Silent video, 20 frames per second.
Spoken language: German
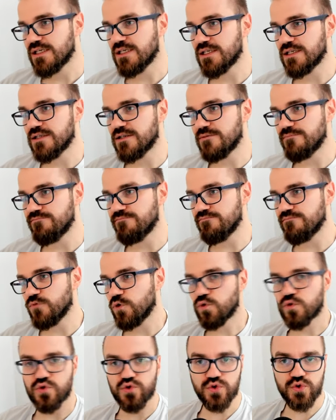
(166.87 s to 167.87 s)
ähm,
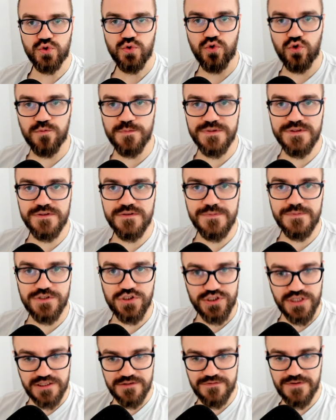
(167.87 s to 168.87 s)
Ökostrom ist, was
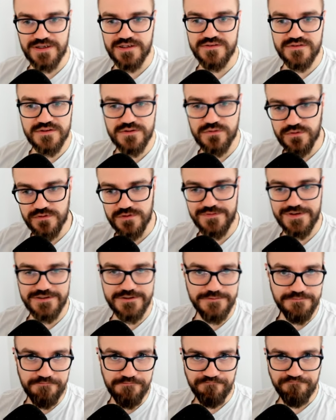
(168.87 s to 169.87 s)
Stadtwerke sind und so
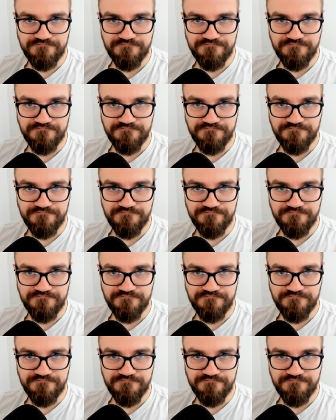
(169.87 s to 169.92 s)
weiter.